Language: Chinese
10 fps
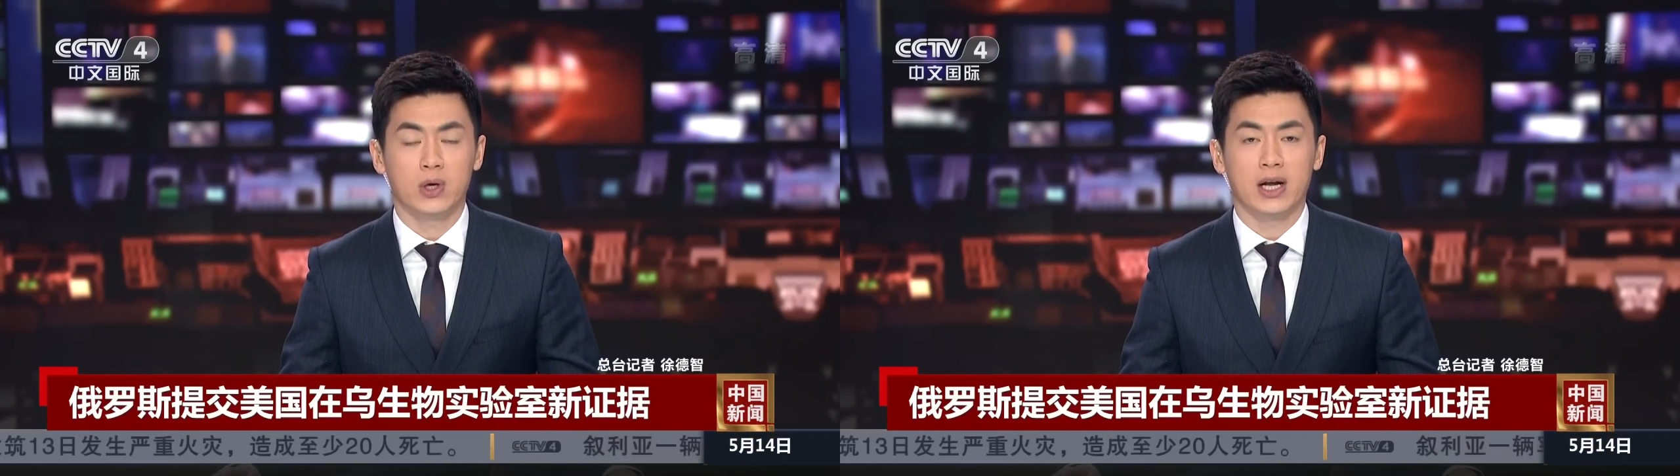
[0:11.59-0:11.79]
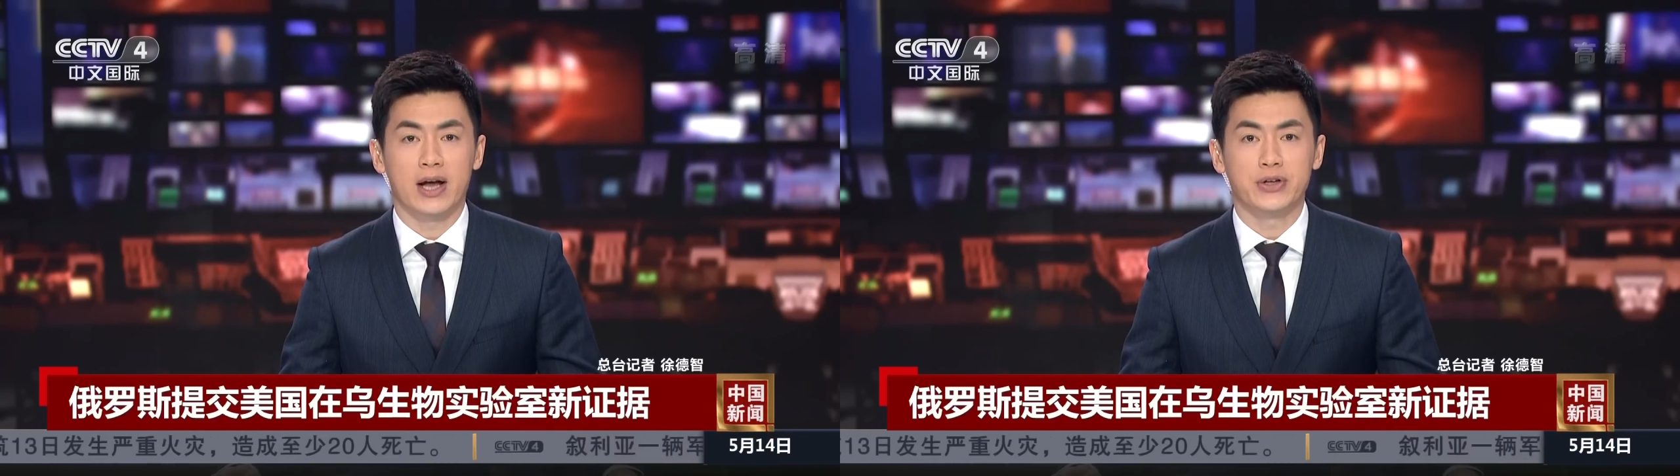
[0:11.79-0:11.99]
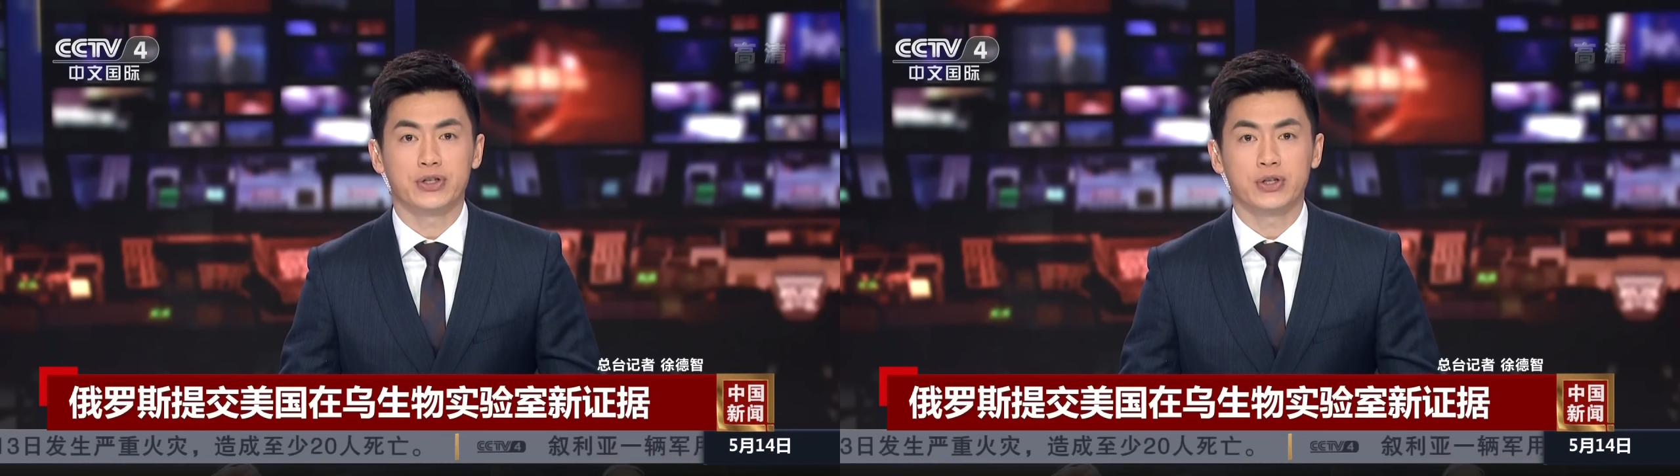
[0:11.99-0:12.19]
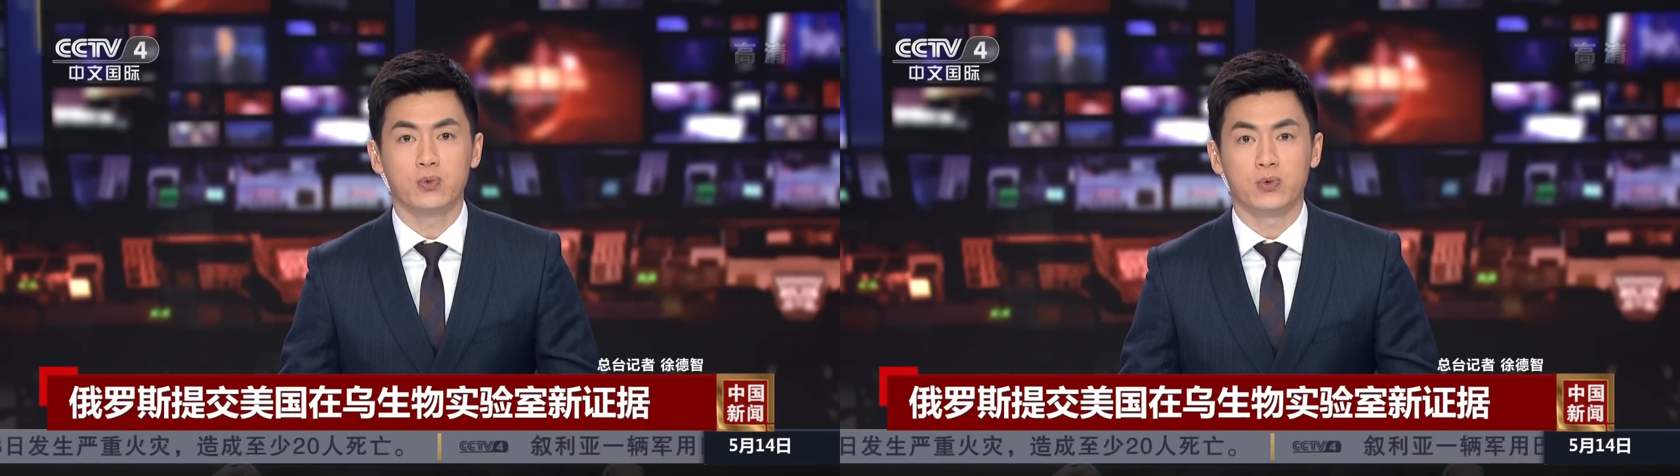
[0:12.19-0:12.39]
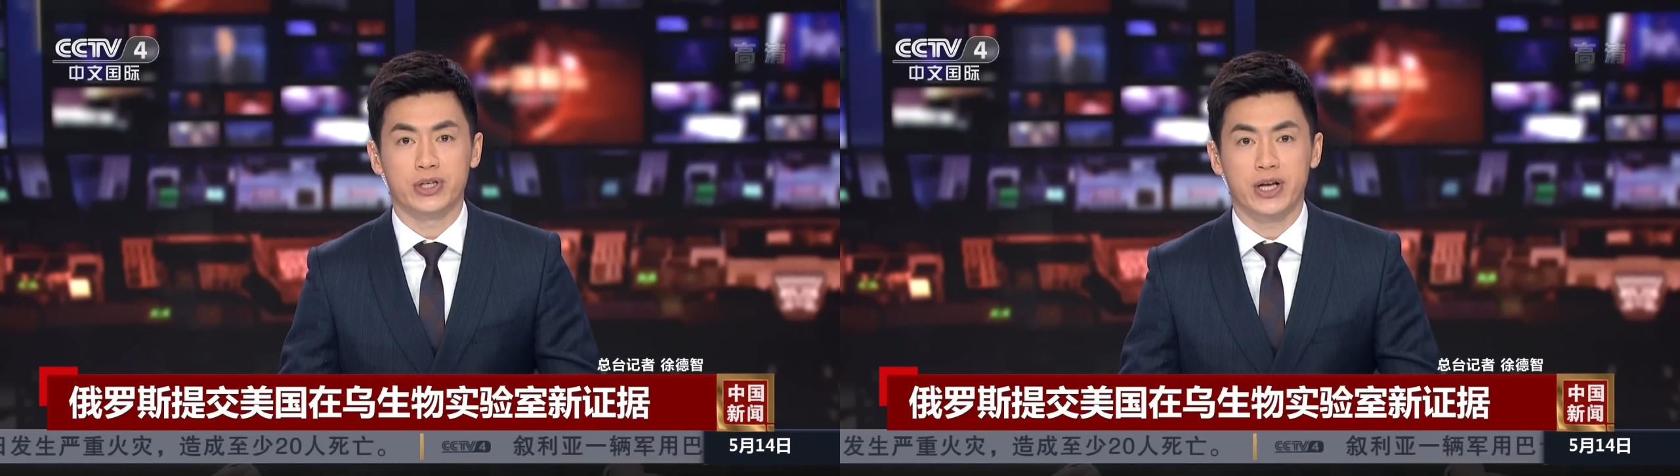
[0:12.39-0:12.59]
乌克兰
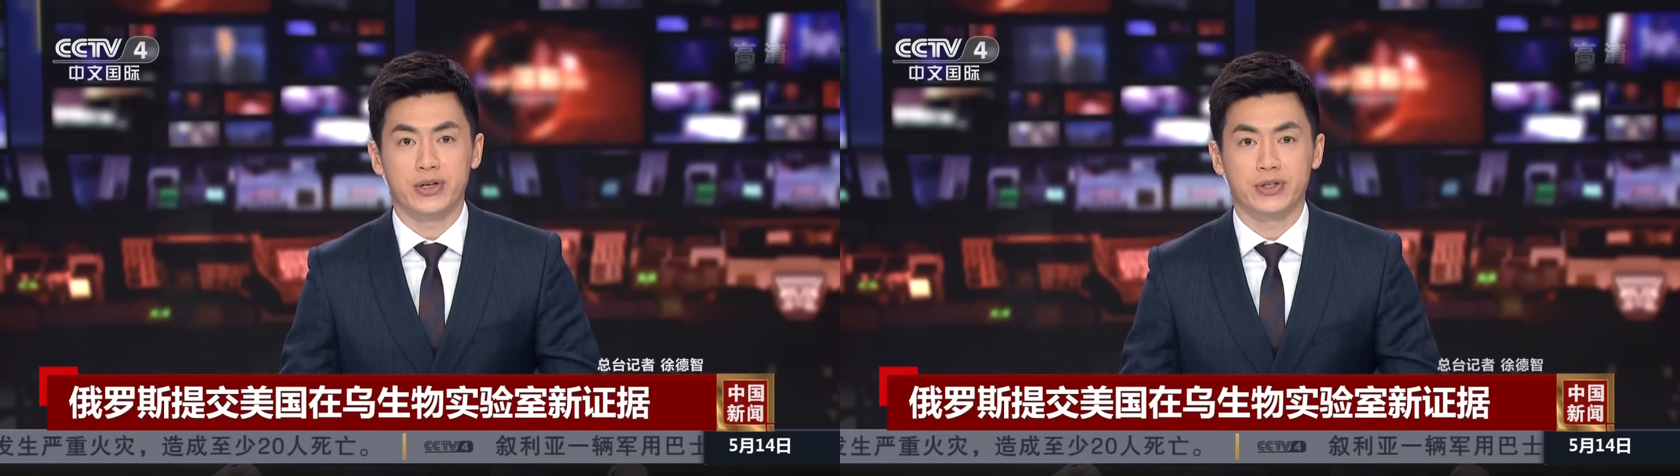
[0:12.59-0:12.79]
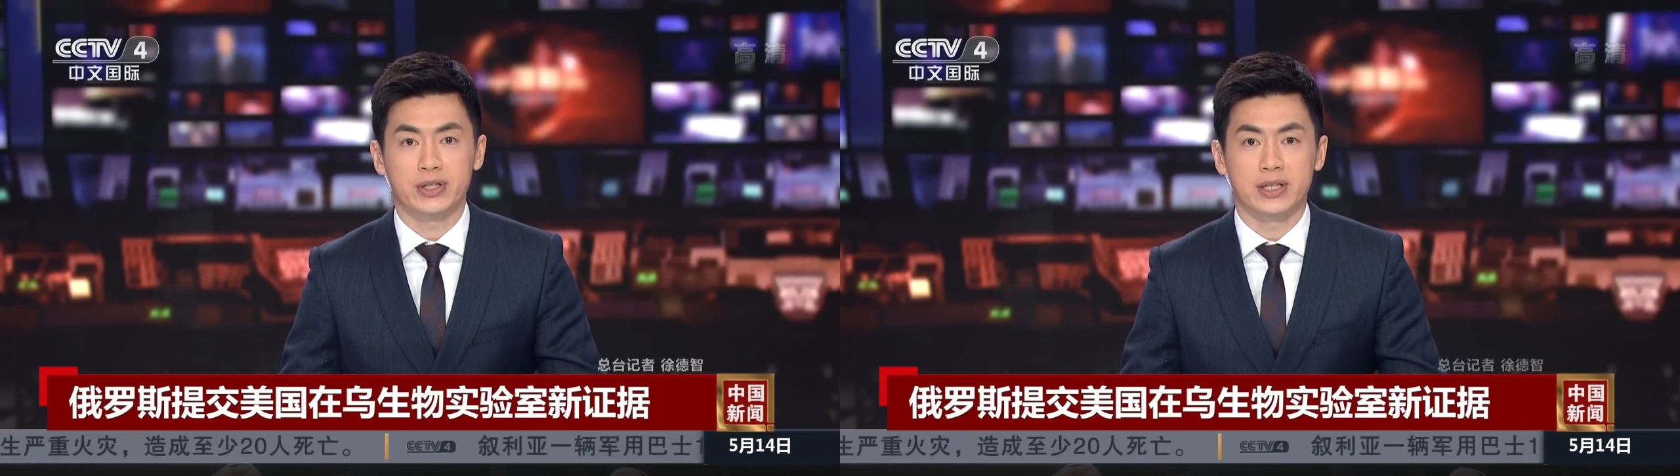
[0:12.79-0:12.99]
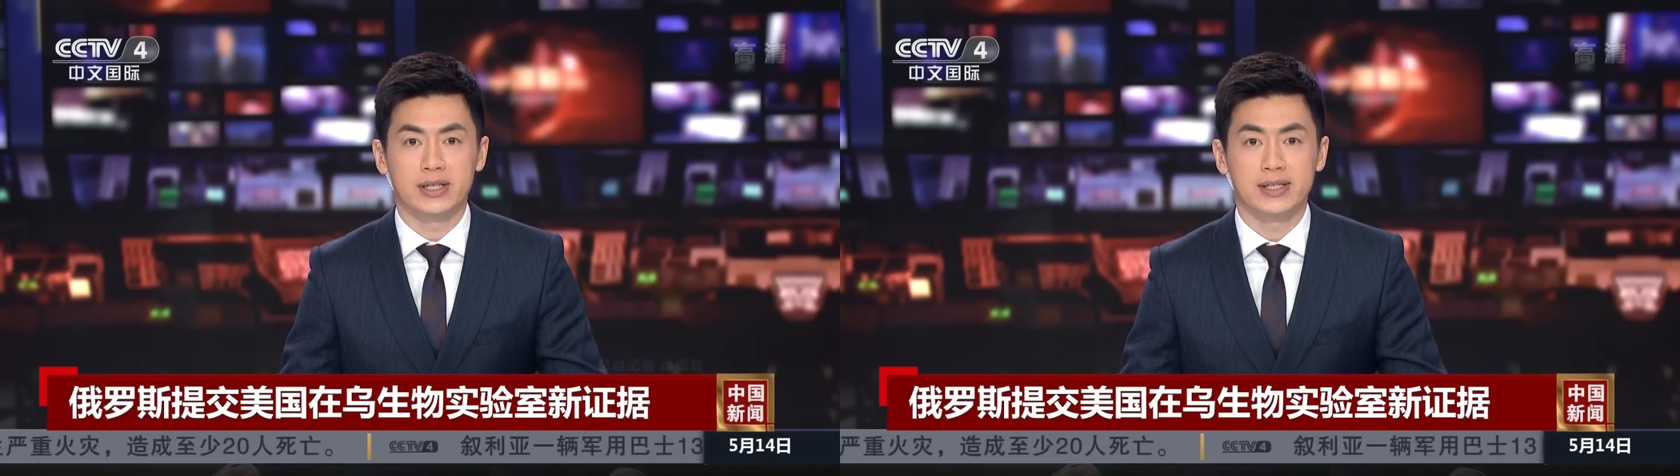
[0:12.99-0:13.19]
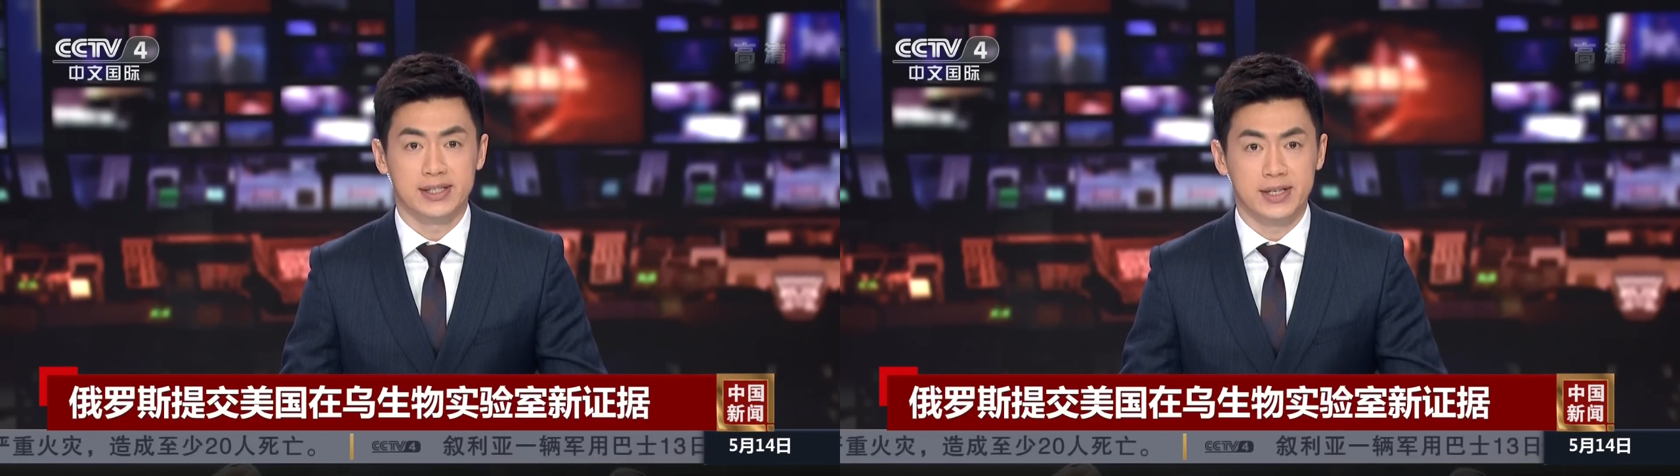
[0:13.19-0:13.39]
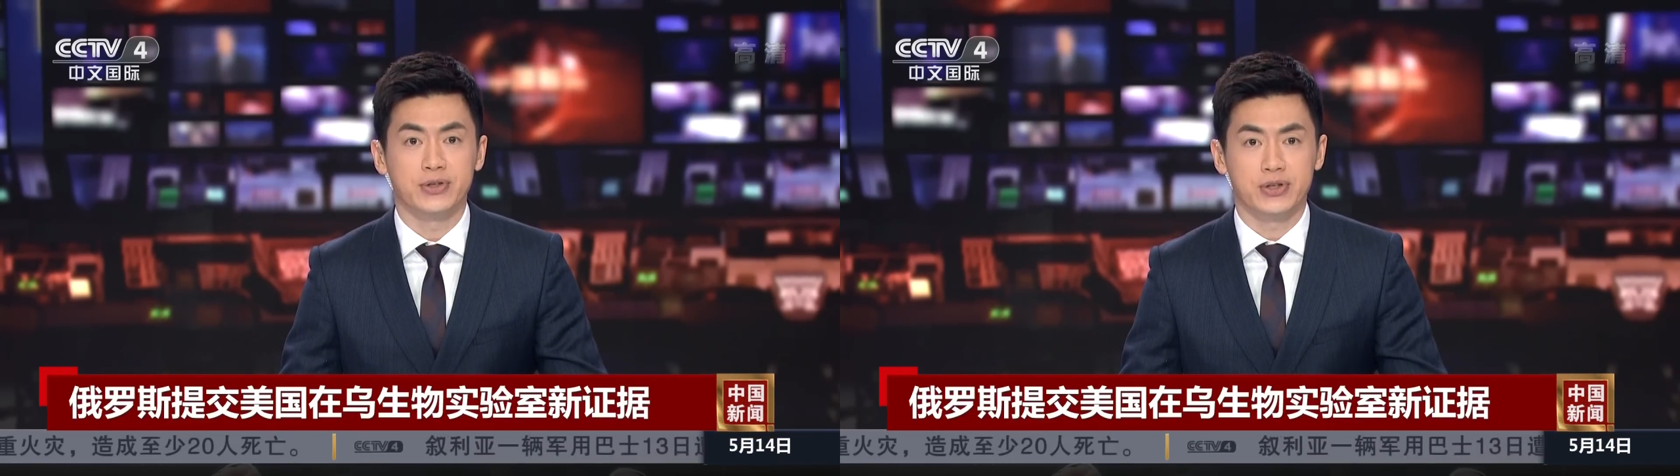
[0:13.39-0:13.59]
生物实验室的
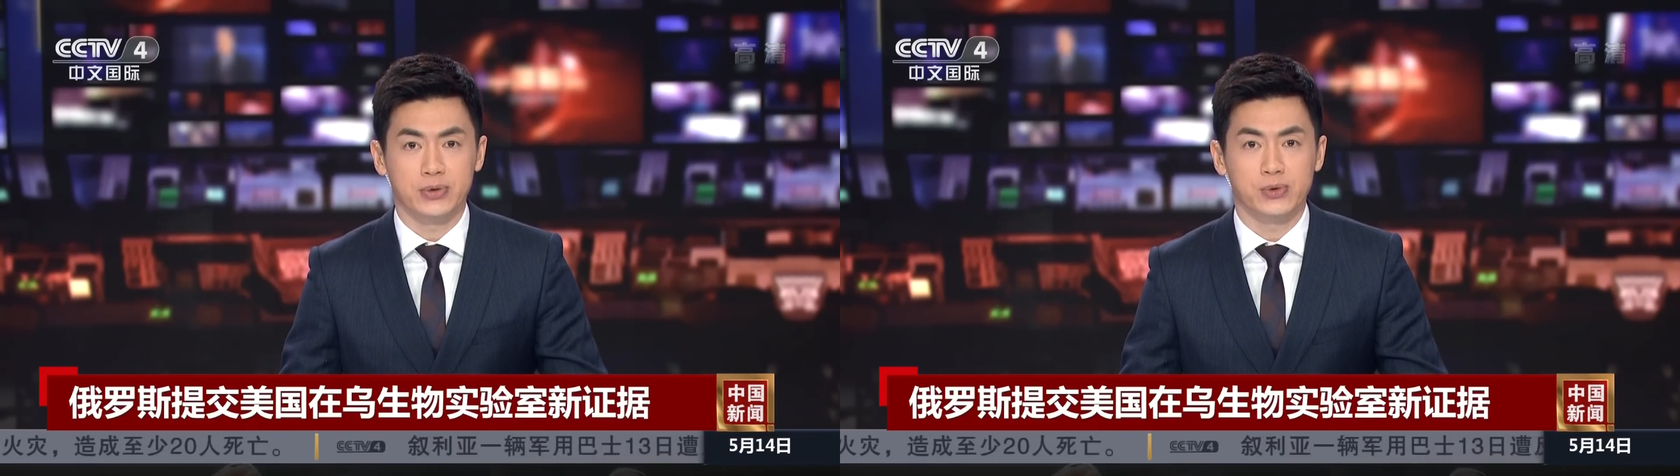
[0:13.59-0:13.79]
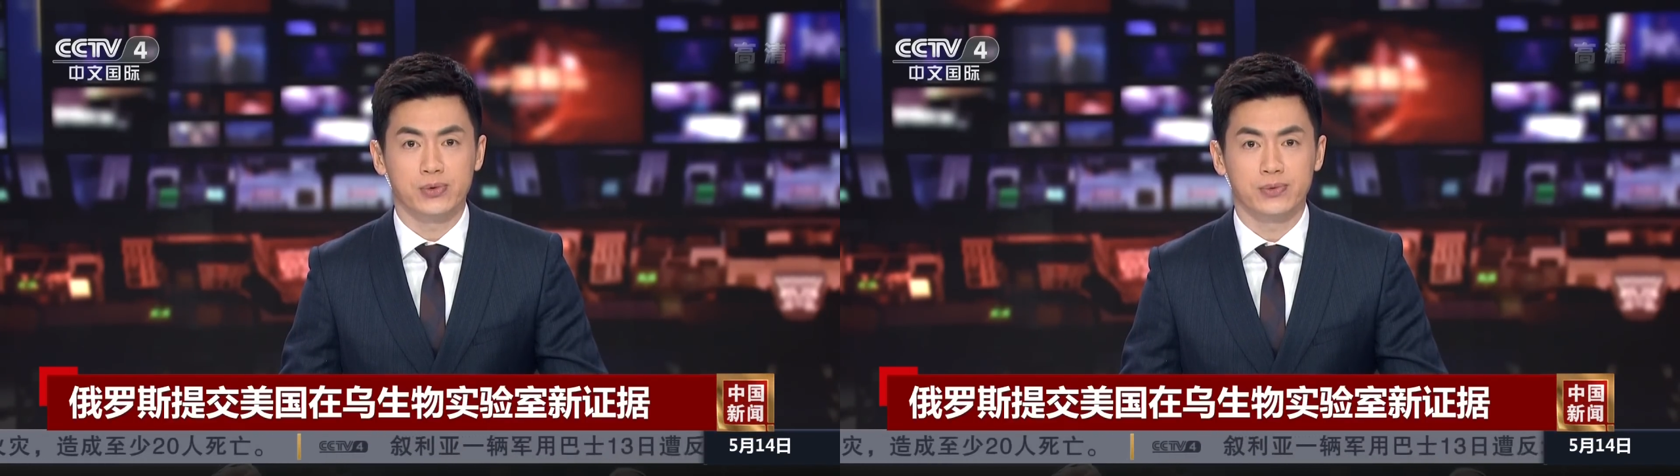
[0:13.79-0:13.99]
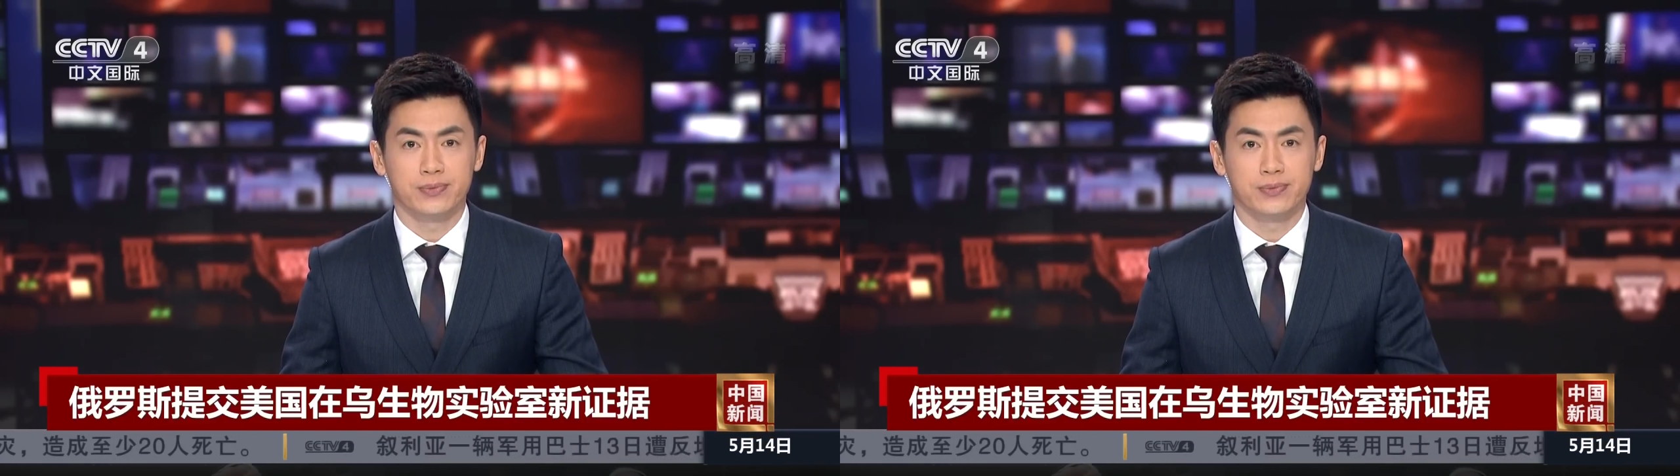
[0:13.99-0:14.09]
新证据。